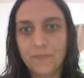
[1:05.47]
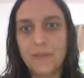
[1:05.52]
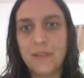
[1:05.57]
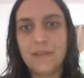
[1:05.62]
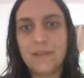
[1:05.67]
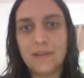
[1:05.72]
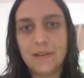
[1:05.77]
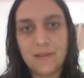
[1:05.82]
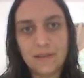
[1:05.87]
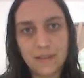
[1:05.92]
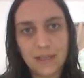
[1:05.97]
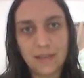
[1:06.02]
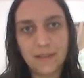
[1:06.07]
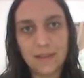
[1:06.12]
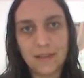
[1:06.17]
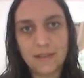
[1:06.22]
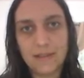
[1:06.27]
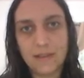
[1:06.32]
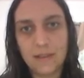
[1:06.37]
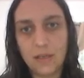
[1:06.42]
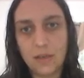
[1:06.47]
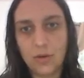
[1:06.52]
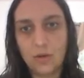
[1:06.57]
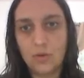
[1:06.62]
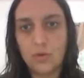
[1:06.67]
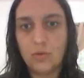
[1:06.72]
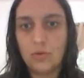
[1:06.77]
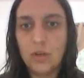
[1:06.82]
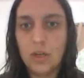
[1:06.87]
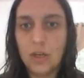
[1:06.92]
De
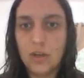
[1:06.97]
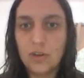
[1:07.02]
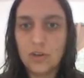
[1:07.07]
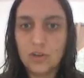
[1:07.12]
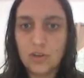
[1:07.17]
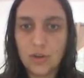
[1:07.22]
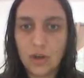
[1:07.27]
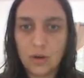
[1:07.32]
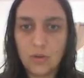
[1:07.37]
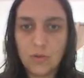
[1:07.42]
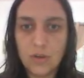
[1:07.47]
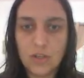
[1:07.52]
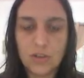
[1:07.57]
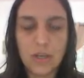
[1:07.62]
65, só com